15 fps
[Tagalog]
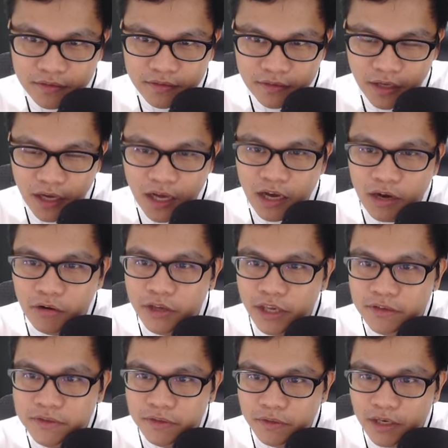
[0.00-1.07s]
Ah,
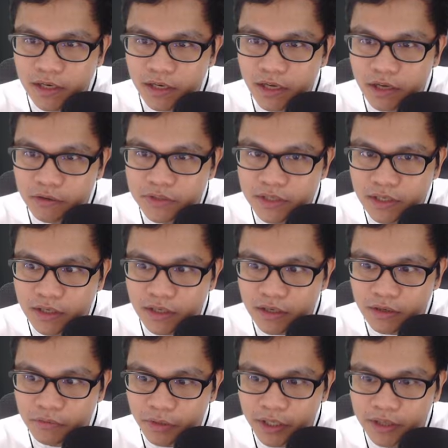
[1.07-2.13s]
okay. So, lalagay ko
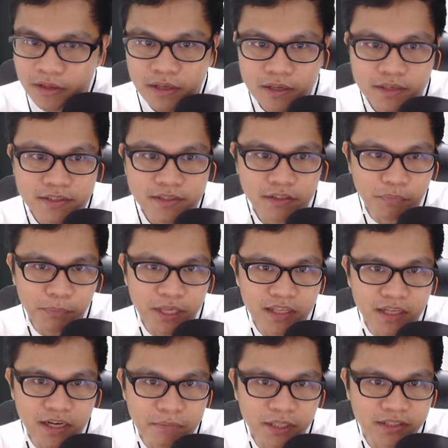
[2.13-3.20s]
siya... Wait. Saan yung
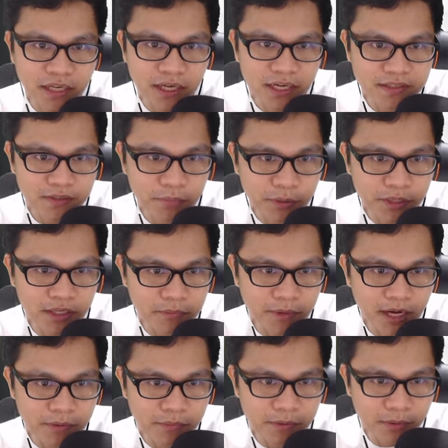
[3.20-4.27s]
pinakamataas? Yung eh,
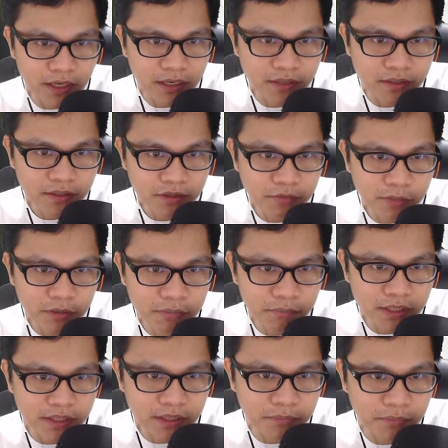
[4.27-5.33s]
pinakamahaba pala. Ito ba yung
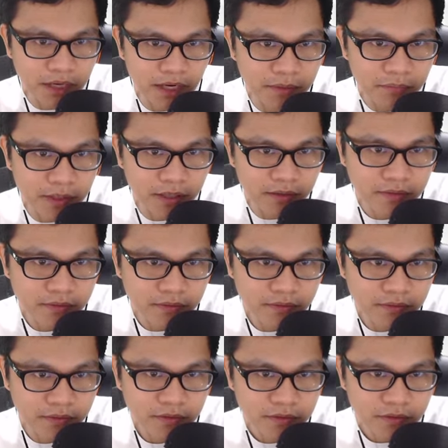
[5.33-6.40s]
pinakamahaba?
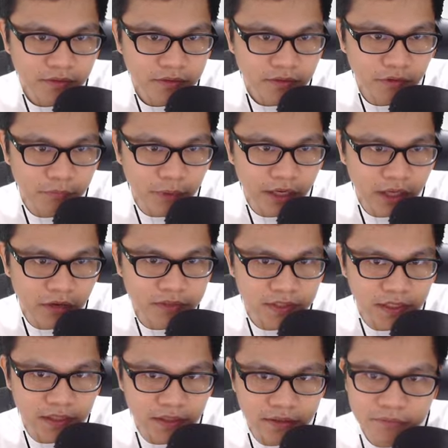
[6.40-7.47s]
O pareho
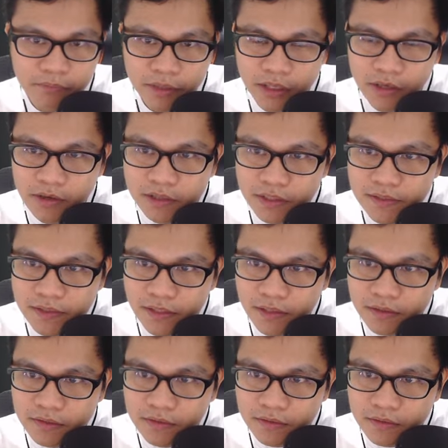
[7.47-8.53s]
sila? Pareho ata
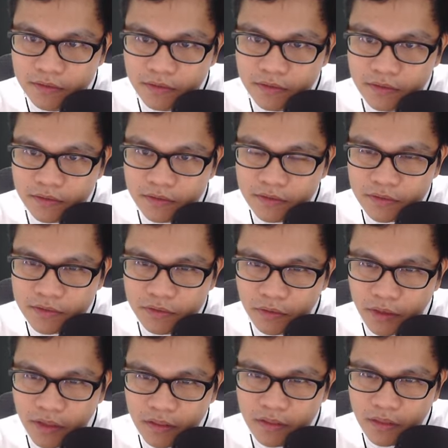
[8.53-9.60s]
sila. So,
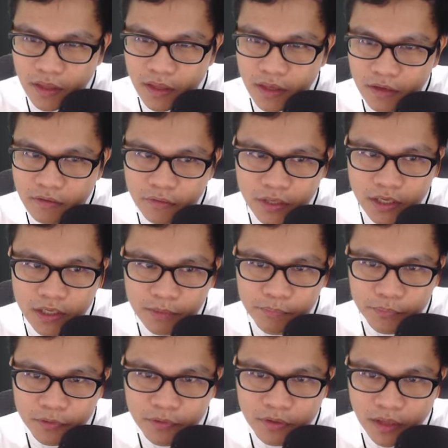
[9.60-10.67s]
I think we're gonna
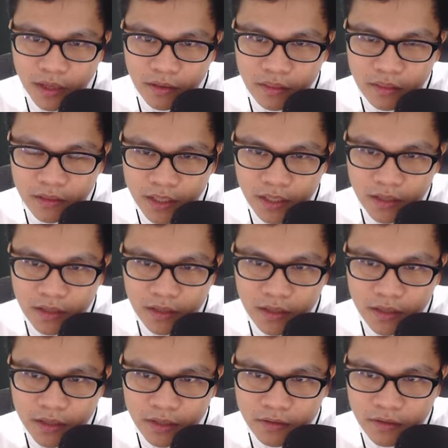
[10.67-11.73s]
put like
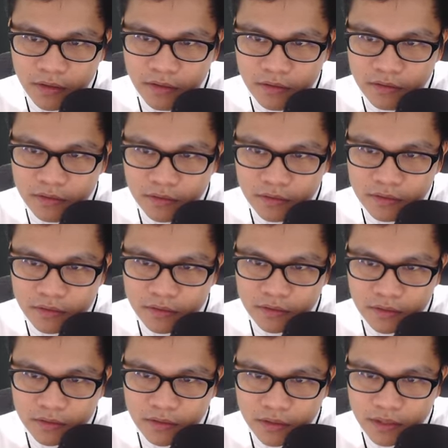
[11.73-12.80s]
3 here.
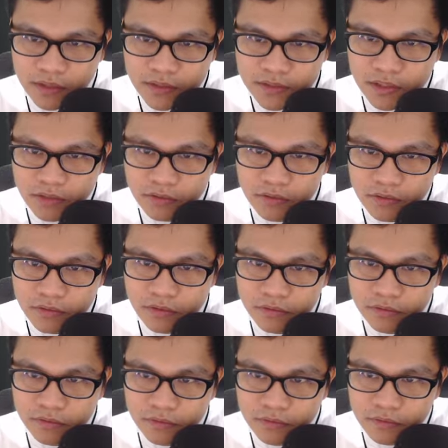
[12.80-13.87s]
Ganyan
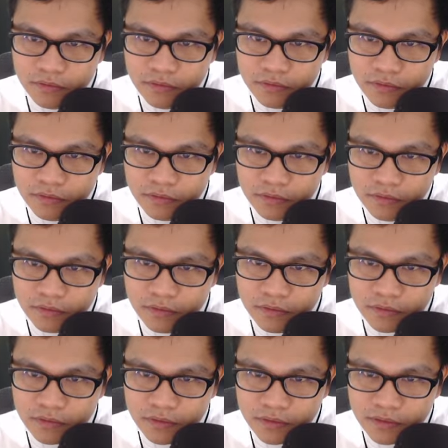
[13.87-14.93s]
siguro.
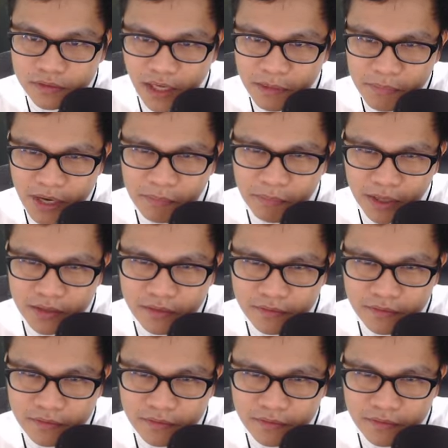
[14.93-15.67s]
Tama ba?